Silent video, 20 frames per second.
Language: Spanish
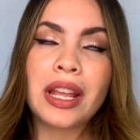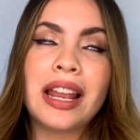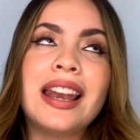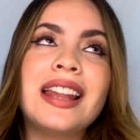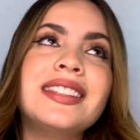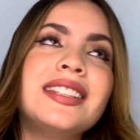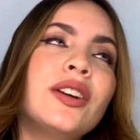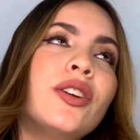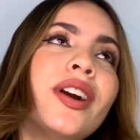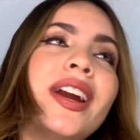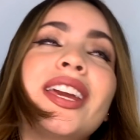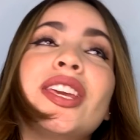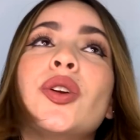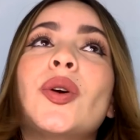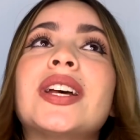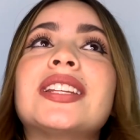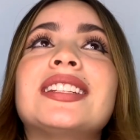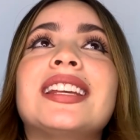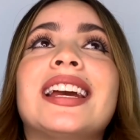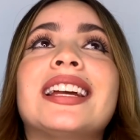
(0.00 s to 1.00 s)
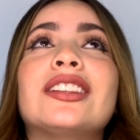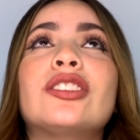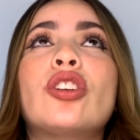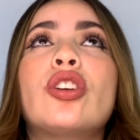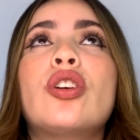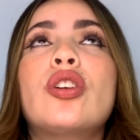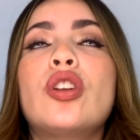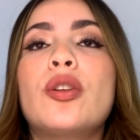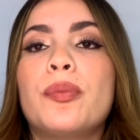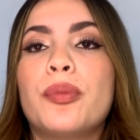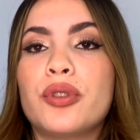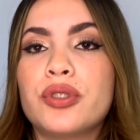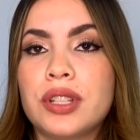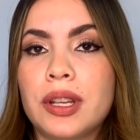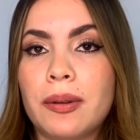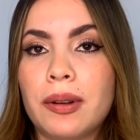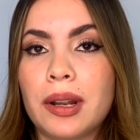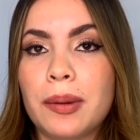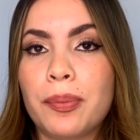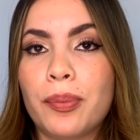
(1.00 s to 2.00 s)
Les digo que yo hacía todo lo
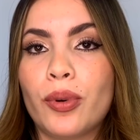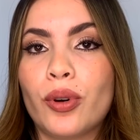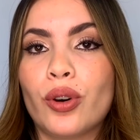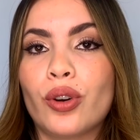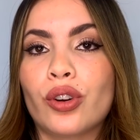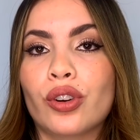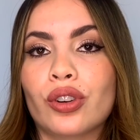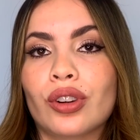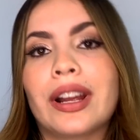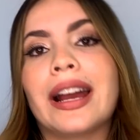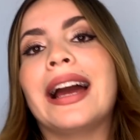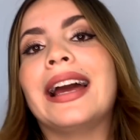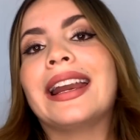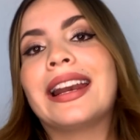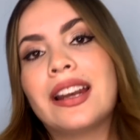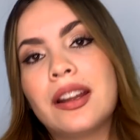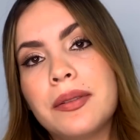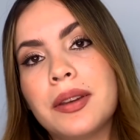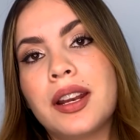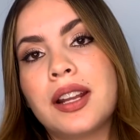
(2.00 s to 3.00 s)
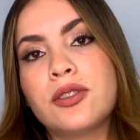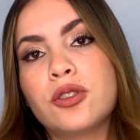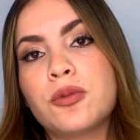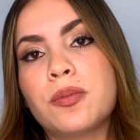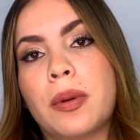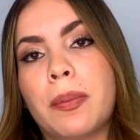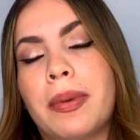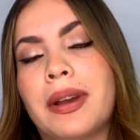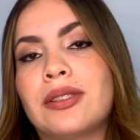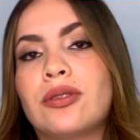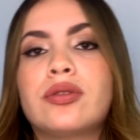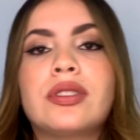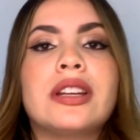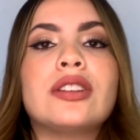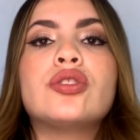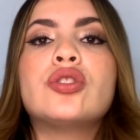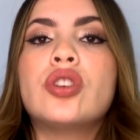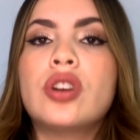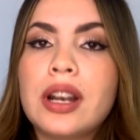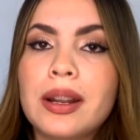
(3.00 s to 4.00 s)
posible por caerle bien a sus papás. O sea,
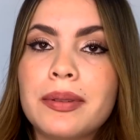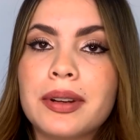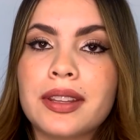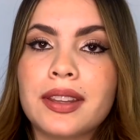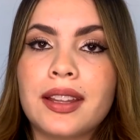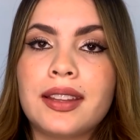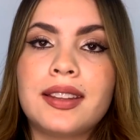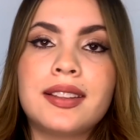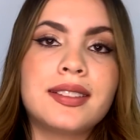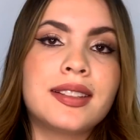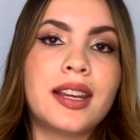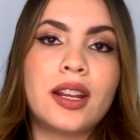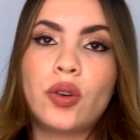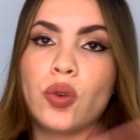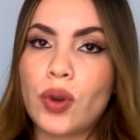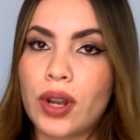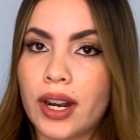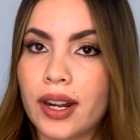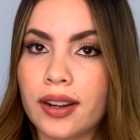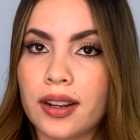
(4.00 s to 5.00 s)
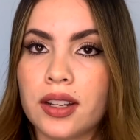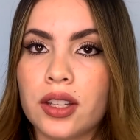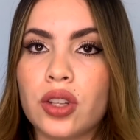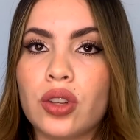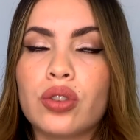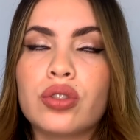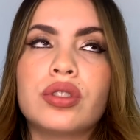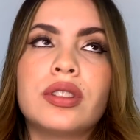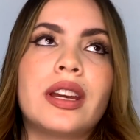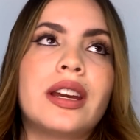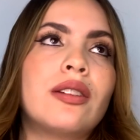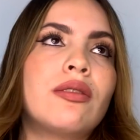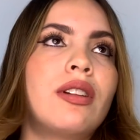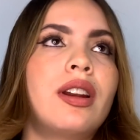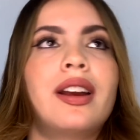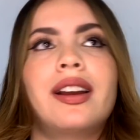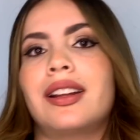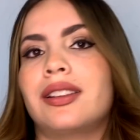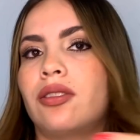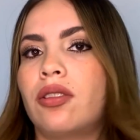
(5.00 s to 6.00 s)
yo la verdad es que no era religiosa, no
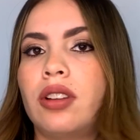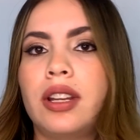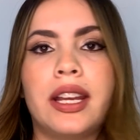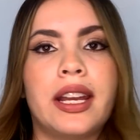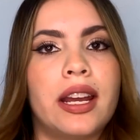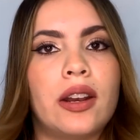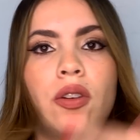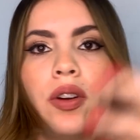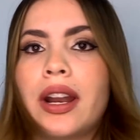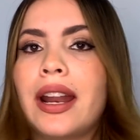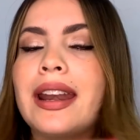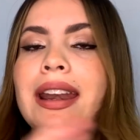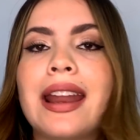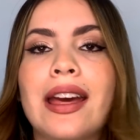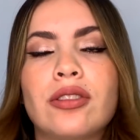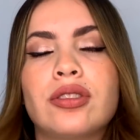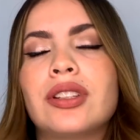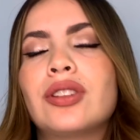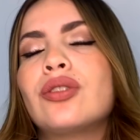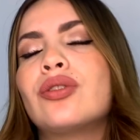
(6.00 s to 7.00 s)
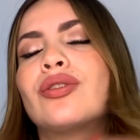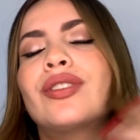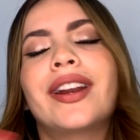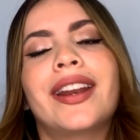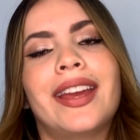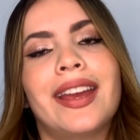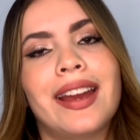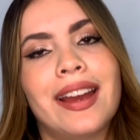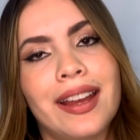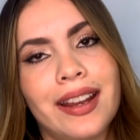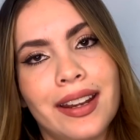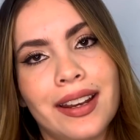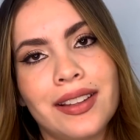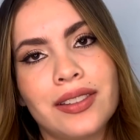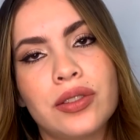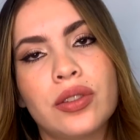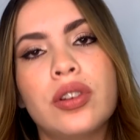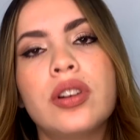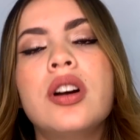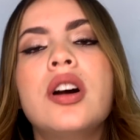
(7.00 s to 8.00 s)
era católica, no era nada. O sea, yo no creía en
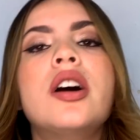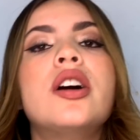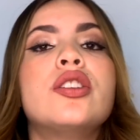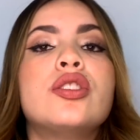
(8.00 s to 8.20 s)
eso.